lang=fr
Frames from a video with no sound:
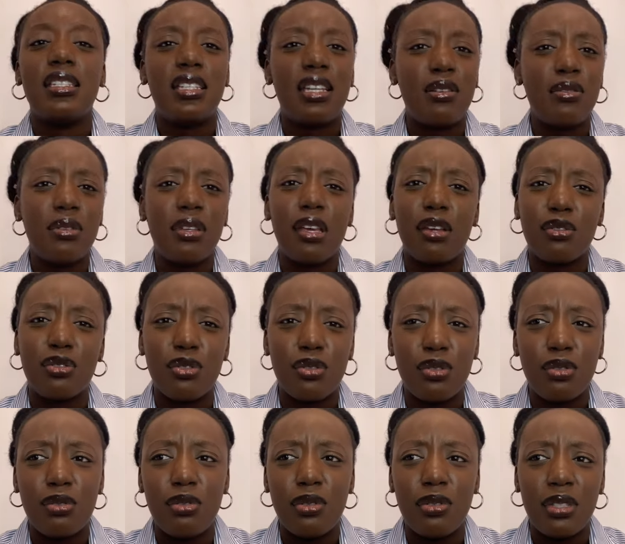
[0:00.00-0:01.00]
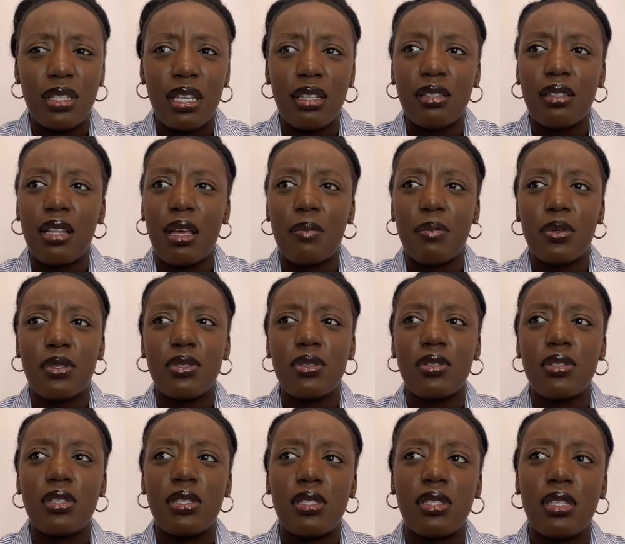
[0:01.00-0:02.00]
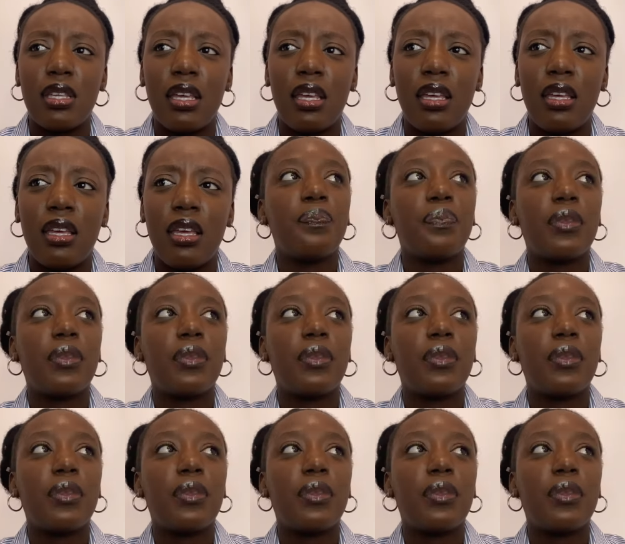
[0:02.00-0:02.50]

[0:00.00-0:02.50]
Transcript: J'ai lu quelque chose sur le net, la personne disait...